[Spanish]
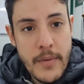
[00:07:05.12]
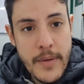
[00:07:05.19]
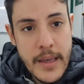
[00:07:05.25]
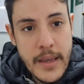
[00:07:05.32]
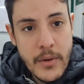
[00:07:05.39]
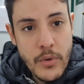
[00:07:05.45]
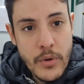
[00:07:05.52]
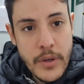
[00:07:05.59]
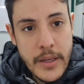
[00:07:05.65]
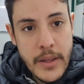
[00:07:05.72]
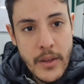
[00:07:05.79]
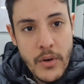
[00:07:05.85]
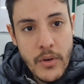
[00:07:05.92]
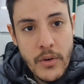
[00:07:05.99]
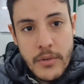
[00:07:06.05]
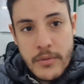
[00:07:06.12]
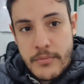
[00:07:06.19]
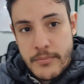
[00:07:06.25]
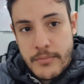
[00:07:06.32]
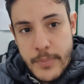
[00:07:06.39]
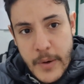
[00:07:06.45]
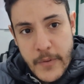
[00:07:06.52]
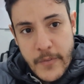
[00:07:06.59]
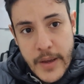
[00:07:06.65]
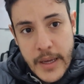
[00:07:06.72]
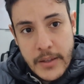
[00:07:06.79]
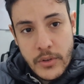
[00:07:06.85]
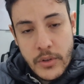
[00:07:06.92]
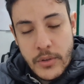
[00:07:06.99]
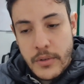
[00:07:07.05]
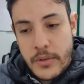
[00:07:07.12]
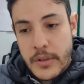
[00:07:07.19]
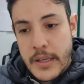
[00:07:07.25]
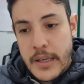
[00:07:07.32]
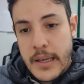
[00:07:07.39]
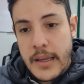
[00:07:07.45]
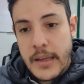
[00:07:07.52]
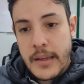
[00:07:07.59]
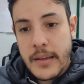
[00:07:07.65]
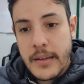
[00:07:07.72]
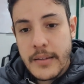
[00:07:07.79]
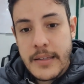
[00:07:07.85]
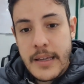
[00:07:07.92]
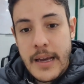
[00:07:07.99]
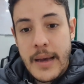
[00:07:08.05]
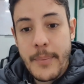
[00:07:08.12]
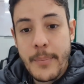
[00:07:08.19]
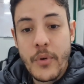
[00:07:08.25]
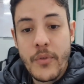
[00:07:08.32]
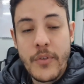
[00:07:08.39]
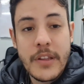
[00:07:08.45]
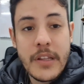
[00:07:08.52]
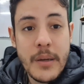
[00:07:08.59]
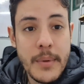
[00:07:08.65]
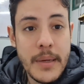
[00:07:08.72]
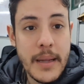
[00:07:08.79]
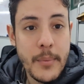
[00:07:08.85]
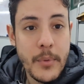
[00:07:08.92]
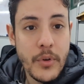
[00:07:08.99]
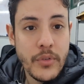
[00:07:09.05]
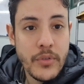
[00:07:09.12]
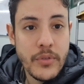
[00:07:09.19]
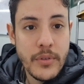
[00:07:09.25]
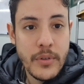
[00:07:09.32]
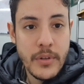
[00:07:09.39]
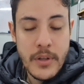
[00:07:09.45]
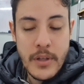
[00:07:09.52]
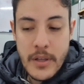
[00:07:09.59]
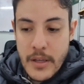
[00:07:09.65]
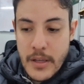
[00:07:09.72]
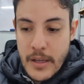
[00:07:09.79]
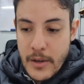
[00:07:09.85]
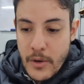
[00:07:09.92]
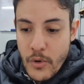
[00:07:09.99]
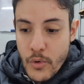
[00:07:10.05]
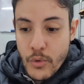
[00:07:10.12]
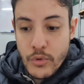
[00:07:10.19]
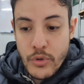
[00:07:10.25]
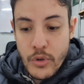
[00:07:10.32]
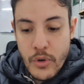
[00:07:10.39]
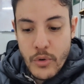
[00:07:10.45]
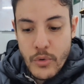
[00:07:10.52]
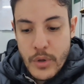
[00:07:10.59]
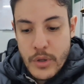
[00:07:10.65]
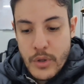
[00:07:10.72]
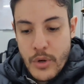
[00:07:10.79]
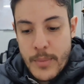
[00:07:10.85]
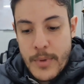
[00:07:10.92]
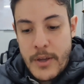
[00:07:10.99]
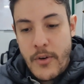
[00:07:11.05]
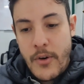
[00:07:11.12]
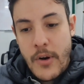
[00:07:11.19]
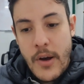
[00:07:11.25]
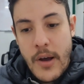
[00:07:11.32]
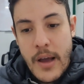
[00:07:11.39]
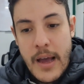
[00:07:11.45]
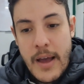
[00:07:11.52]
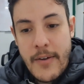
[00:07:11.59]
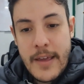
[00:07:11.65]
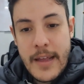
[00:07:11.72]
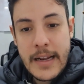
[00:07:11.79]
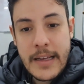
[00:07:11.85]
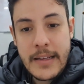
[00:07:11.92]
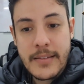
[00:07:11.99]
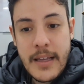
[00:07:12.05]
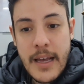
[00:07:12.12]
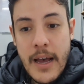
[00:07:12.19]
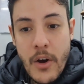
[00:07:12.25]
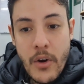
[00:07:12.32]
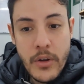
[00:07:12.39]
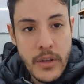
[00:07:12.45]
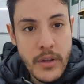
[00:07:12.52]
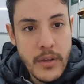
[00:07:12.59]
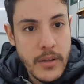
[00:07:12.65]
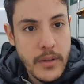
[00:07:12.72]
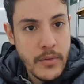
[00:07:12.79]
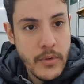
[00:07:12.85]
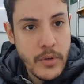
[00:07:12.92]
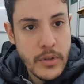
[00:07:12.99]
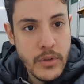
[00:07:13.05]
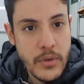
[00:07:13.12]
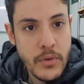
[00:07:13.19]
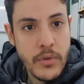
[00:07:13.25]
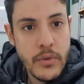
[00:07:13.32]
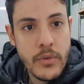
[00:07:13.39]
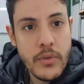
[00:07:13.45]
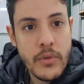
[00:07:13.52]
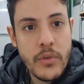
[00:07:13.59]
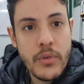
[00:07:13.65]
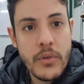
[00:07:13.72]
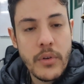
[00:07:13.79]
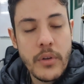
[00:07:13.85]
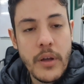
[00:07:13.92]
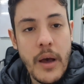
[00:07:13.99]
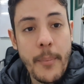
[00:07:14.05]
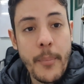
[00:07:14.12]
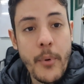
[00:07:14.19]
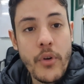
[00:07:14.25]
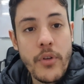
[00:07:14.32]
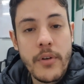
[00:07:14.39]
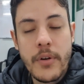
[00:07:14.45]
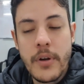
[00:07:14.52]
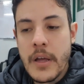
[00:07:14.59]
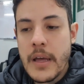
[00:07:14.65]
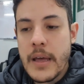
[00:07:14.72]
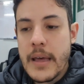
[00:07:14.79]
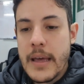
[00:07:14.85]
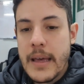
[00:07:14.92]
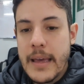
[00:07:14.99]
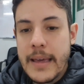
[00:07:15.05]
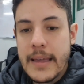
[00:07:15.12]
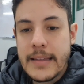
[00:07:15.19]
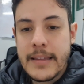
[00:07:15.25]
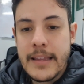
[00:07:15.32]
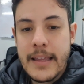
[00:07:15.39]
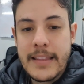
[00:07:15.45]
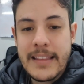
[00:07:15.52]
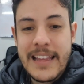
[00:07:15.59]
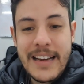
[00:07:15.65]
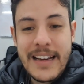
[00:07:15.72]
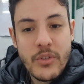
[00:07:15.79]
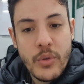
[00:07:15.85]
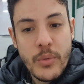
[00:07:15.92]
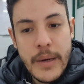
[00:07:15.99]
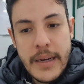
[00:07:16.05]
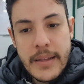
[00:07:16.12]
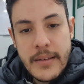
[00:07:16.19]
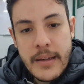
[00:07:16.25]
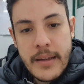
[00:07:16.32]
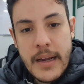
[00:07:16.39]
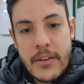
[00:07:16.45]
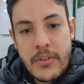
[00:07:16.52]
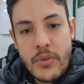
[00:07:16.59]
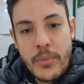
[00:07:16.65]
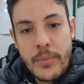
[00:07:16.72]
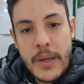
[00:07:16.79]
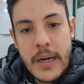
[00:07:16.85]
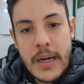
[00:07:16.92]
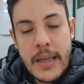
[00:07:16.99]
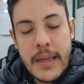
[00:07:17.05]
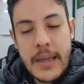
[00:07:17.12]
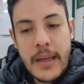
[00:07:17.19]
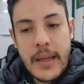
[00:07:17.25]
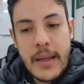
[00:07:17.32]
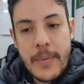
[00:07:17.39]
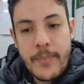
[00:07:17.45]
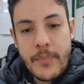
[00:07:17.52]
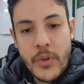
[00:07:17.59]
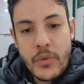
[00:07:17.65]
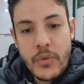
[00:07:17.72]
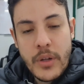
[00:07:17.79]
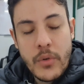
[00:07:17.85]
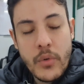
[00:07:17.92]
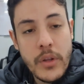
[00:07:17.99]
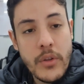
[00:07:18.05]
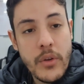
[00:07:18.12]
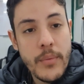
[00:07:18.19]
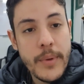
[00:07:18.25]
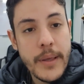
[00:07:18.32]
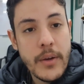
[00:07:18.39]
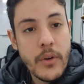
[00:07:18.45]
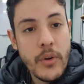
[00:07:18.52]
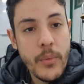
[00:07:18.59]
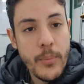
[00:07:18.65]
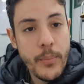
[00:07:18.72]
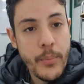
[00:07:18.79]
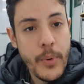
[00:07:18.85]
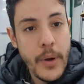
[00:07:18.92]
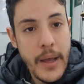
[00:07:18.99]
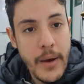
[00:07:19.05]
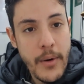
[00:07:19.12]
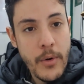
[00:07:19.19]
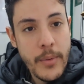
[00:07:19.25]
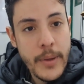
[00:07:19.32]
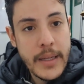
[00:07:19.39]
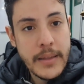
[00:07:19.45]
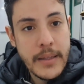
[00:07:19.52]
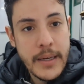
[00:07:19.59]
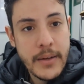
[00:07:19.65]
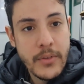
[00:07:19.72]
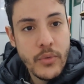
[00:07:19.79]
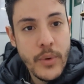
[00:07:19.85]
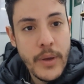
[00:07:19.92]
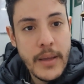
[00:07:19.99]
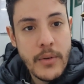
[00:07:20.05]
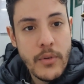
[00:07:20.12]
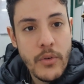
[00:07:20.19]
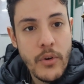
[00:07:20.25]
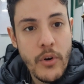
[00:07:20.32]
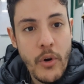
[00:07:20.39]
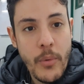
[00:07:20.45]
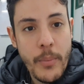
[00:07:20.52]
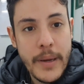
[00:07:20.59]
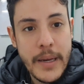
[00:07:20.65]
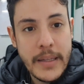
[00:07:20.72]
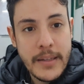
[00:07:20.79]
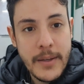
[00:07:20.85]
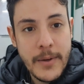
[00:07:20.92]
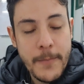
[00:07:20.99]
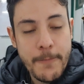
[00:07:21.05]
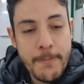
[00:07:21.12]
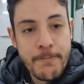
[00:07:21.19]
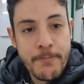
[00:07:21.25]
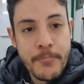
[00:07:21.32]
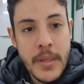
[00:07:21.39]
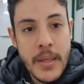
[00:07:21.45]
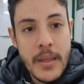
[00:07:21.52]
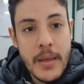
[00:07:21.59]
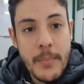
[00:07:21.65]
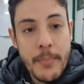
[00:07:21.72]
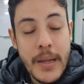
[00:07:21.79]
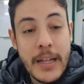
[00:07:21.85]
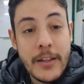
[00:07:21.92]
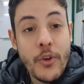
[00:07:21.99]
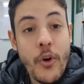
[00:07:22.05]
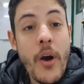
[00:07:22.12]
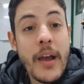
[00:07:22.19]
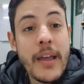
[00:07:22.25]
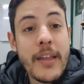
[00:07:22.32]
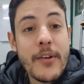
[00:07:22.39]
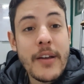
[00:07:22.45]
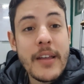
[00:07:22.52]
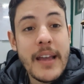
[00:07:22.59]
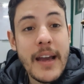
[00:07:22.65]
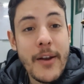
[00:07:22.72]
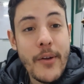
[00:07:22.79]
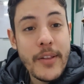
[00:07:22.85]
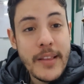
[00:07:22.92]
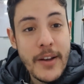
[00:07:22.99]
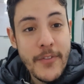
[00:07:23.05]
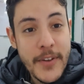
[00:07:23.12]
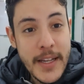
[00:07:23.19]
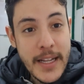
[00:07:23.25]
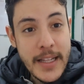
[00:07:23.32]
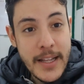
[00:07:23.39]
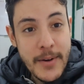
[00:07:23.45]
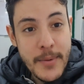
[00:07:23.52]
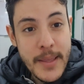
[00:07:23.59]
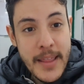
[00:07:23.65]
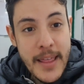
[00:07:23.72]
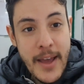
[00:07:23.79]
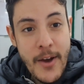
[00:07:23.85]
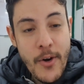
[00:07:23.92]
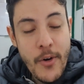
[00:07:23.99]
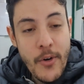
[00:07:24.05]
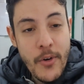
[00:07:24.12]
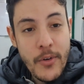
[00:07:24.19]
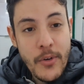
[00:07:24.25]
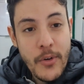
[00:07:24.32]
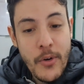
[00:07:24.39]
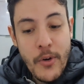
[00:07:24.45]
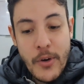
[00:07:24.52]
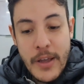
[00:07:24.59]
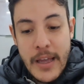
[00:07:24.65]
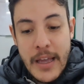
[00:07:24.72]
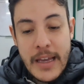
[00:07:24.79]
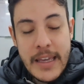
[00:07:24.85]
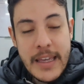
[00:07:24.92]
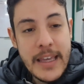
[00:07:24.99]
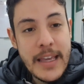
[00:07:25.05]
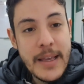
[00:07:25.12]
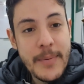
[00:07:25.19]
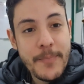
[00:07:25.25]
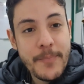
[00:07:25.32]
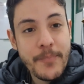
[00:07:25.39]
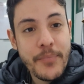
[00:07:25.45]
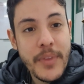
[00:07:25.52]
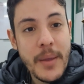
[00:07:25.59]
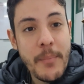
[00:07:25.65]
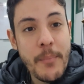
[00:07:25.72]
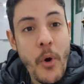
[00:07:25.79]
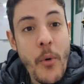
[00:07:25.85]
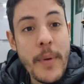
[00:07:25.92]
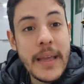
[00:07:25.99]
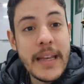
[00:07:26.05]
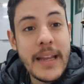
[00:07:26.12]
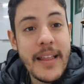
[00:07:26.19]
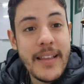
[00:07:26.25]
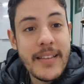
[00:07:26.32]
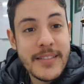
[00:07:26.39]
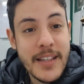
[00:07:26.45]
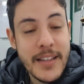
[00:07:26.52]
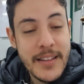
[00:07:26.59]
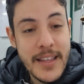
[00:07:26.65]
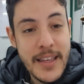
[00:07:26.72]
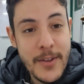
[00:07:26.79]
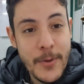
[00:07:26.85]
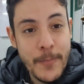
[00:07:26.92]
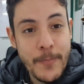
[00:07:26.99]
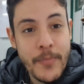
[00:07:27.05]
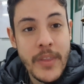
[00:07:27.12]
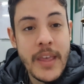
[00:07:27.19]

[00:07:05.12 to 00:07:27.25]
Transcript: el vehículo y quedó perfecto y ya por fin terminamos en conjunto con nuestro amigo Javier Casado y, nuestro apoyo este, de resolver ese caso para que entonces el dueño del vehículo pueda volver a tener su vehículo operativo. Para todos aquellos que llegaron hasta el final del video, coloquen aquí bobina de encendido.